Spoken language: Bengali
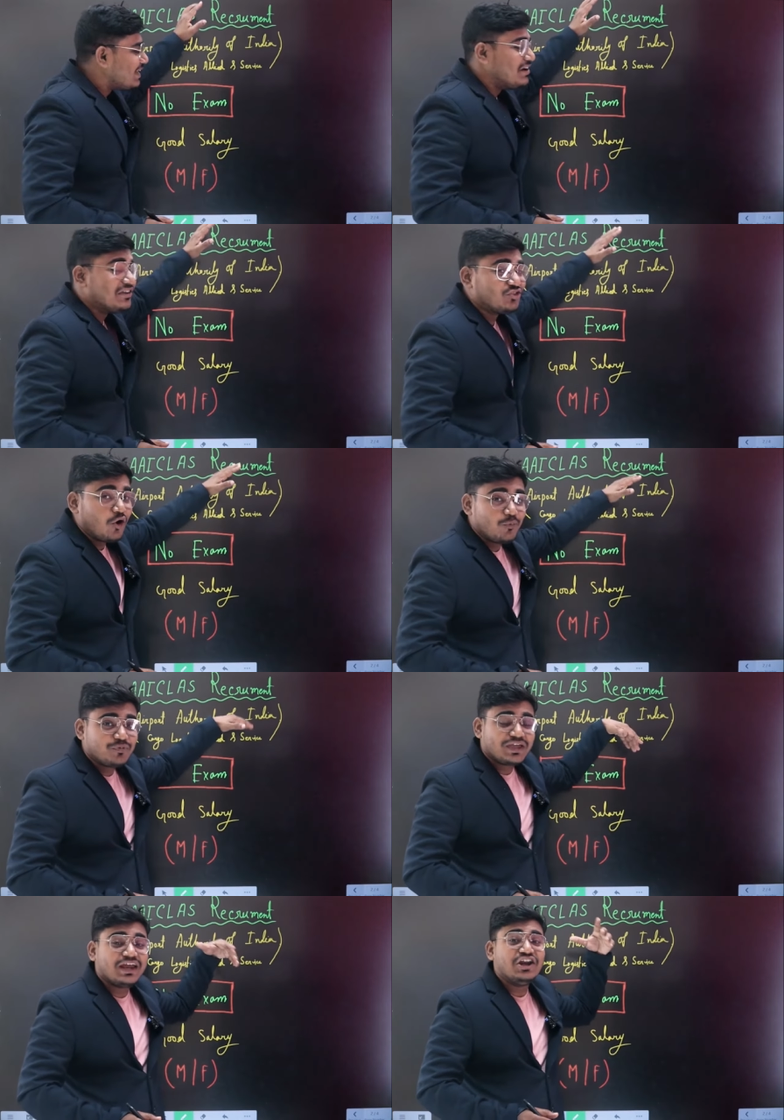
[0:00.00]
এর তরফ
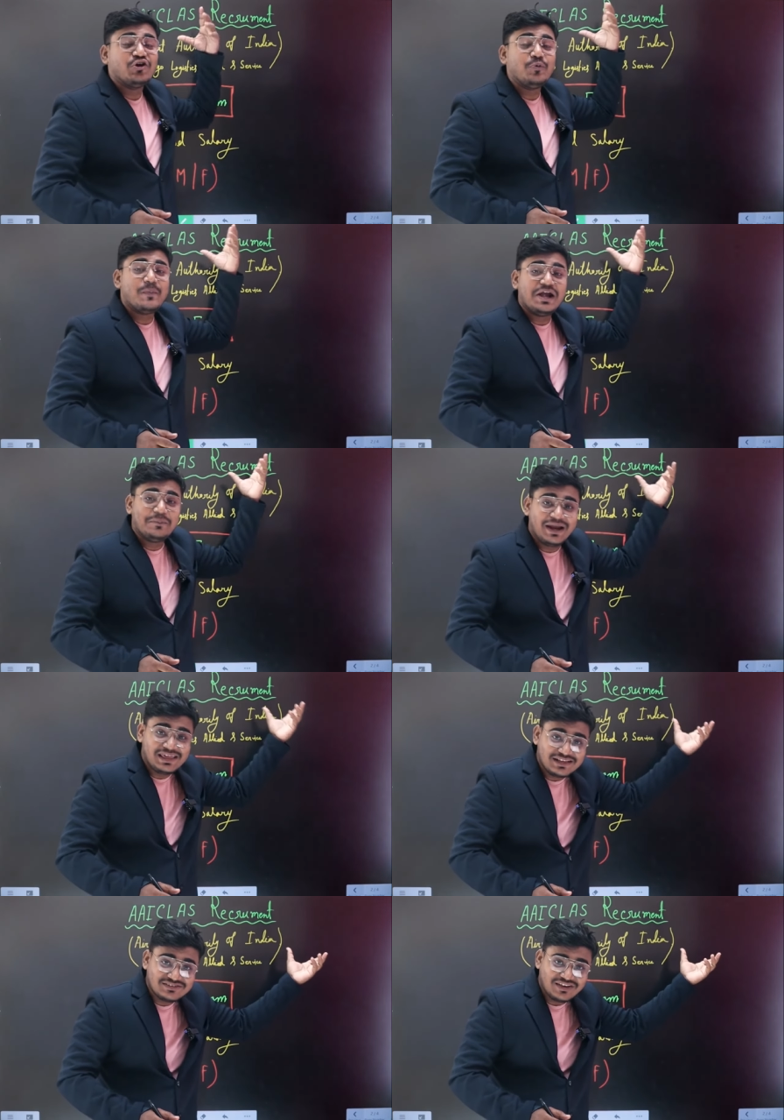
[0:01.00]
থেকে রিক্রুটমেন্ট
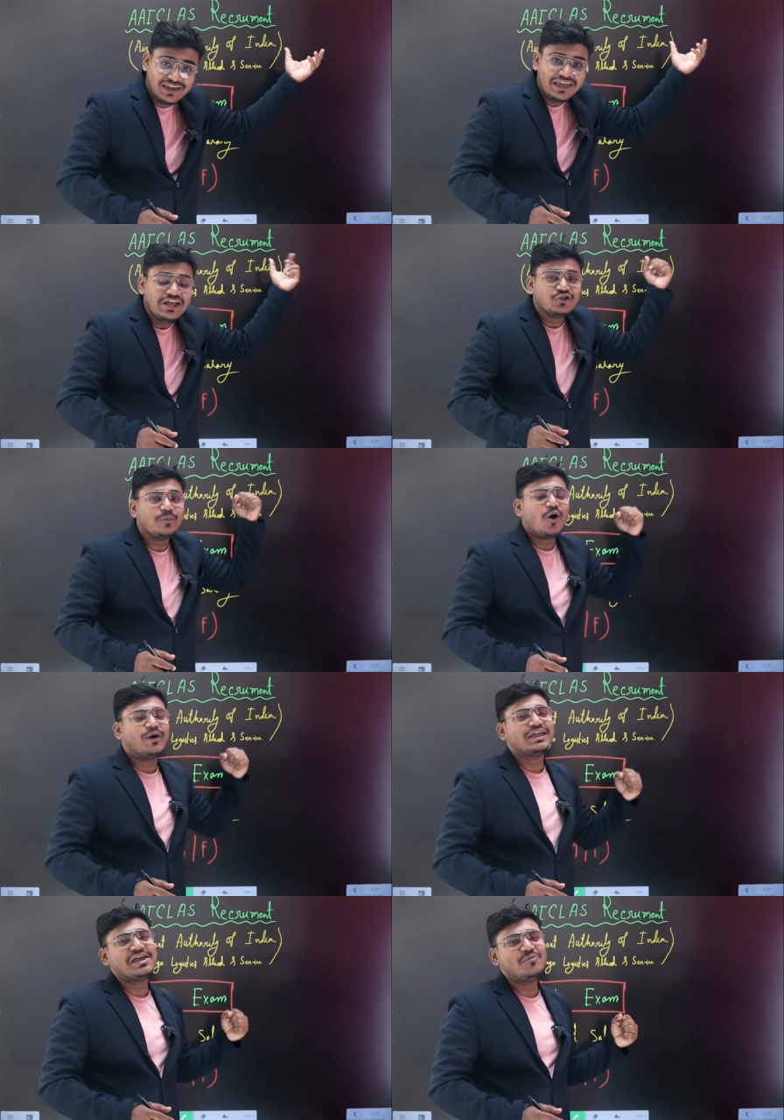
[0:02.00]
বেরিয়েছে তোমরা
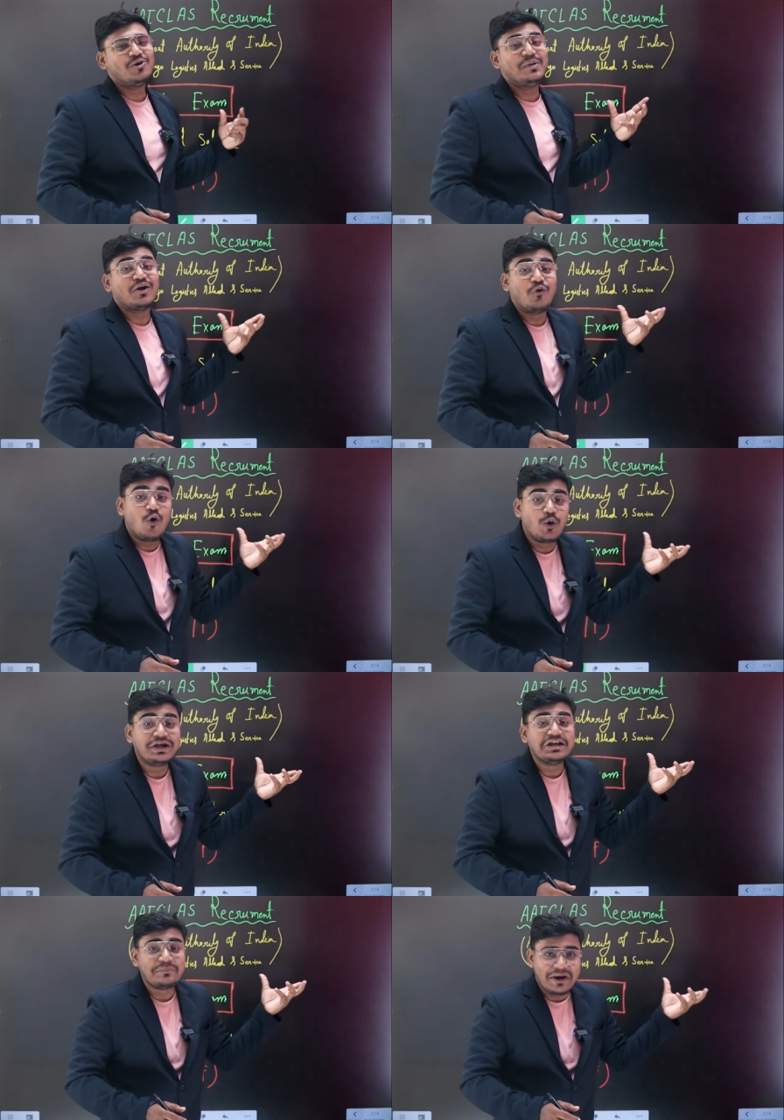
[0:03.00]
অনেকেই বলবে কোন
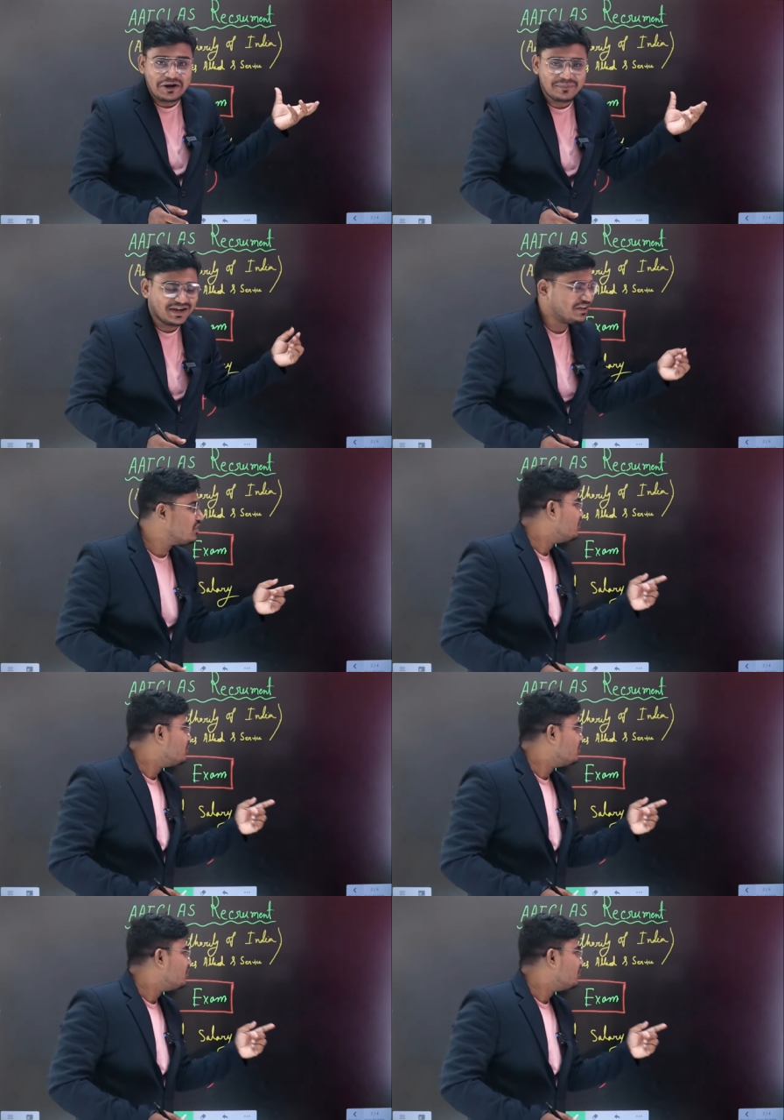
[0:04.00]
ডিপার্টমেন্ট